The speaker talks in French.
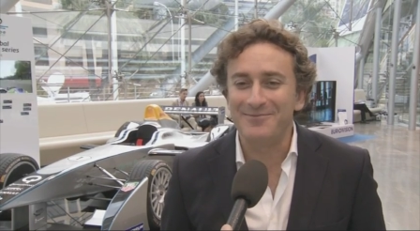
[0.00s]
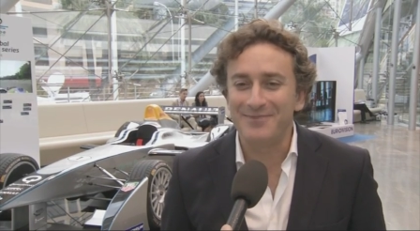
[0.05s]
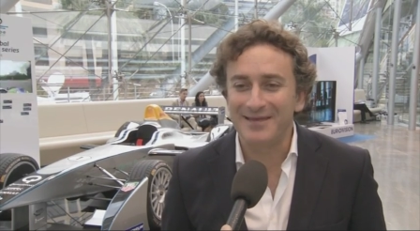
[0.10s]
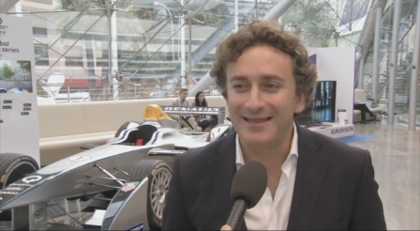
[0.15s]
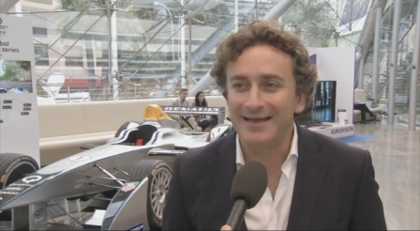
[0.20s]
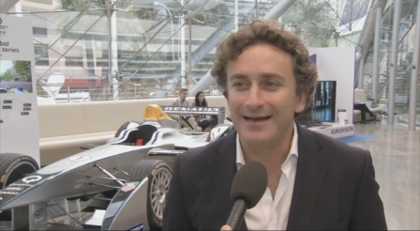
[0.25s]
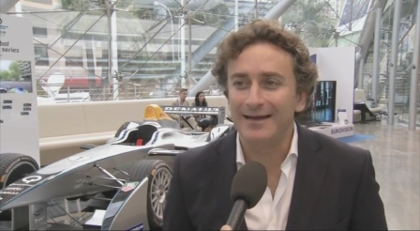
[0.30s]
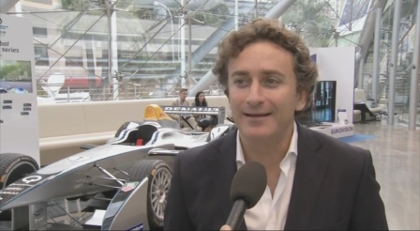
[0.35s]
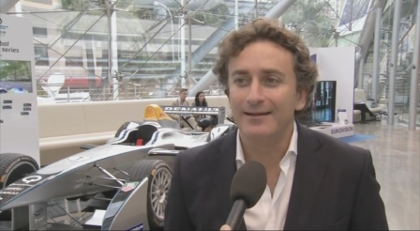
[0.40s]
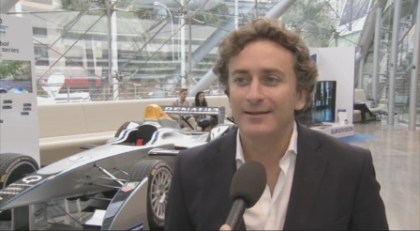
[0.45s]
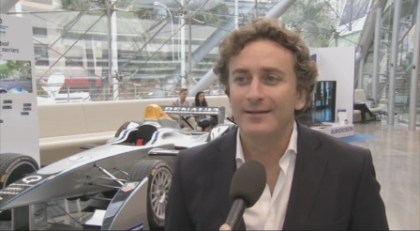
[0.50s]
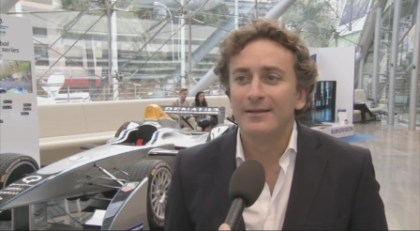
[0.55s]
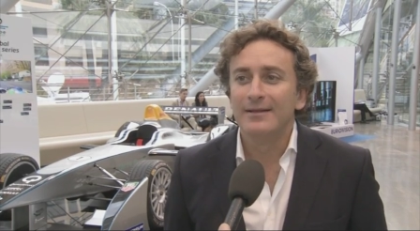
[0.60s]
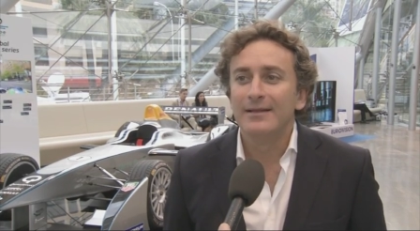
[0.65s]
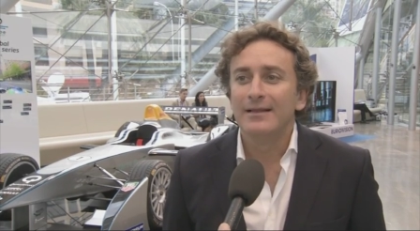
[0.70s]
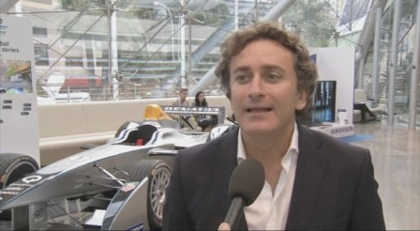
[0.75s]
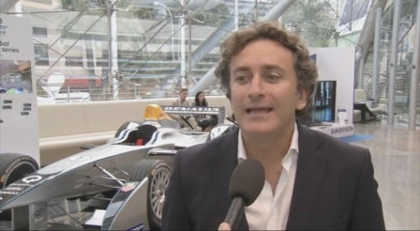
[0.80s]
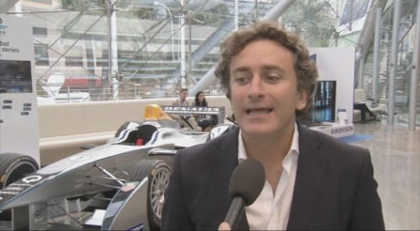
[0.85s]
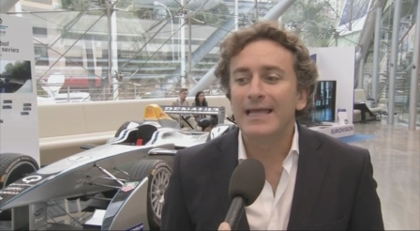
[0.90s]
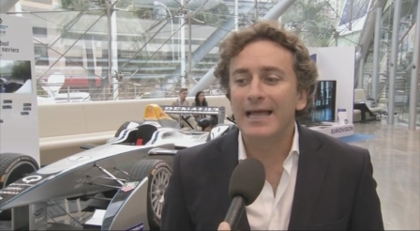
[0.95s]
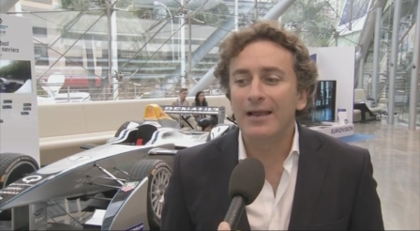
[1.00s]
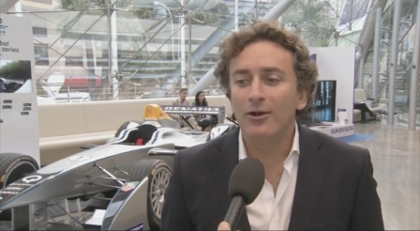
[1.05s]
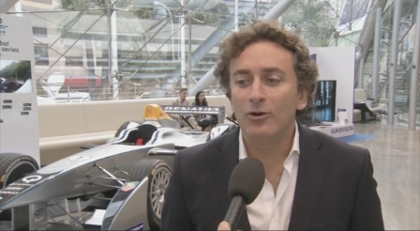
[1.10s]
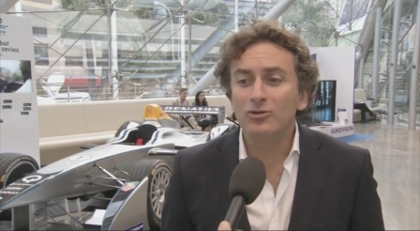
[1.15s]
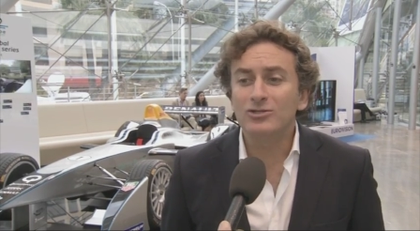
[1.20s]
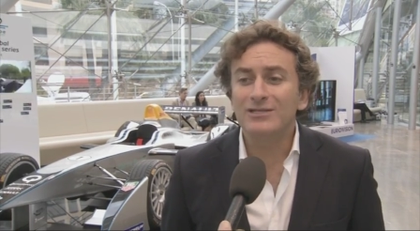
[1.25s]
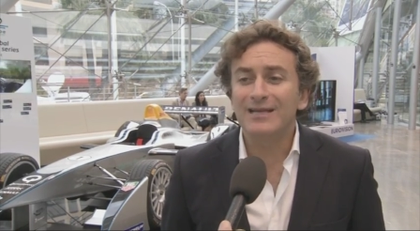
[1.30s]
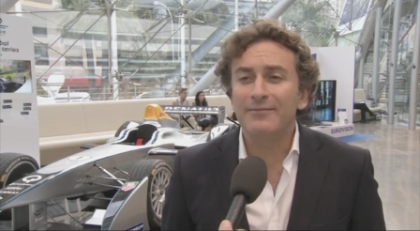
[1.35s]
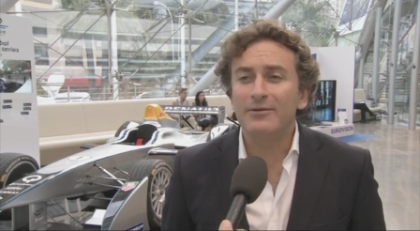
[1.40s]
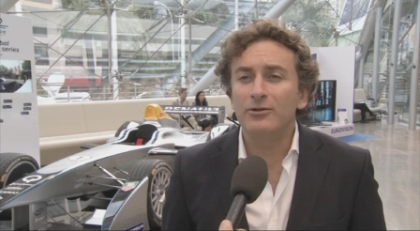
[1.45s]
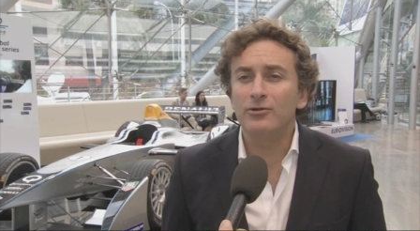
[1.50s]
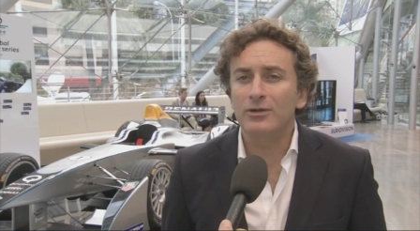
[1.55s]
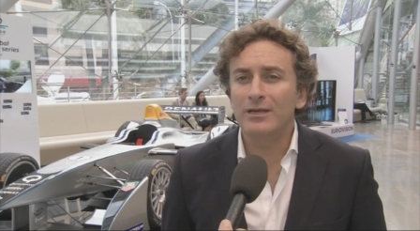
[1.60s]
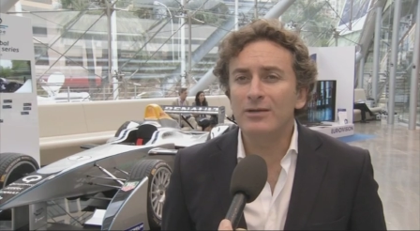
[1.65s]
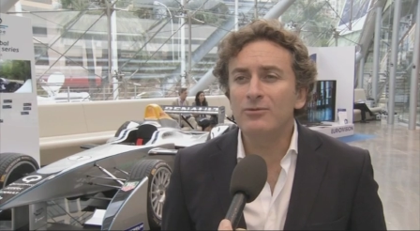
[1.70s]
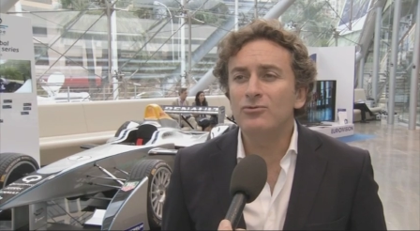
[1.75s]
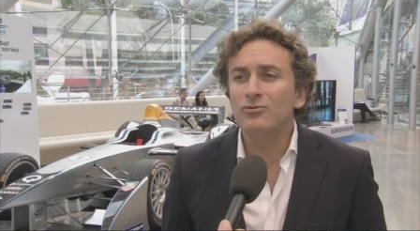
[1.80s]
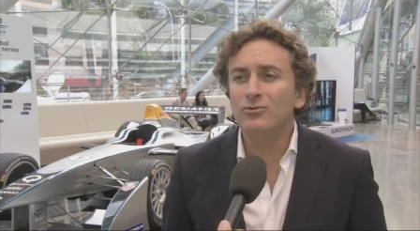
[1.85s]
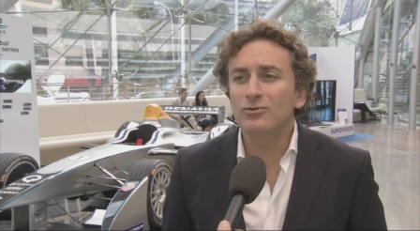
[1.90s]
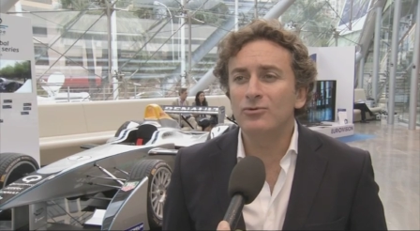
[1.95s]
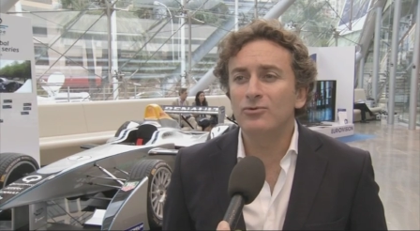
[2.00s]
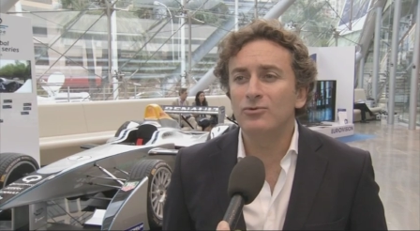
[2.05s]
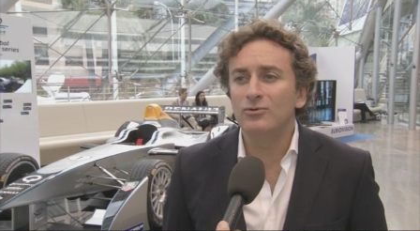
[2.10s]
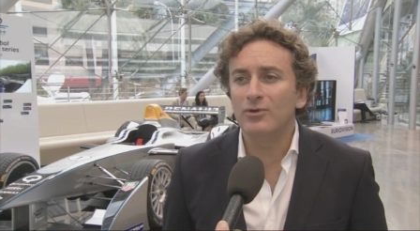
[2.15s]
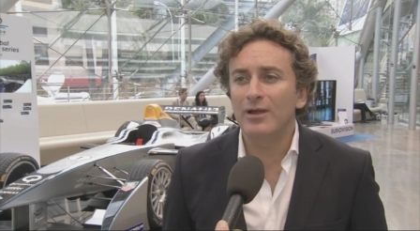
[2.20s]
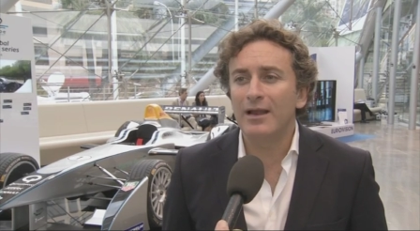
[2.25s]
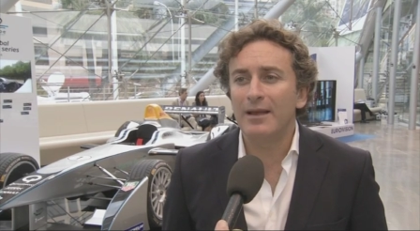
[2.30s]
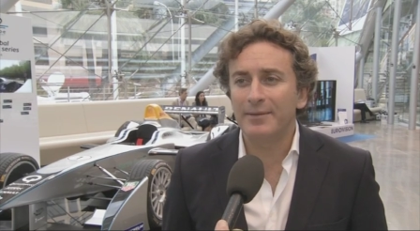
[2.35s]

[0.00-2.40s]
immédiat. Et alors, ça va donner une,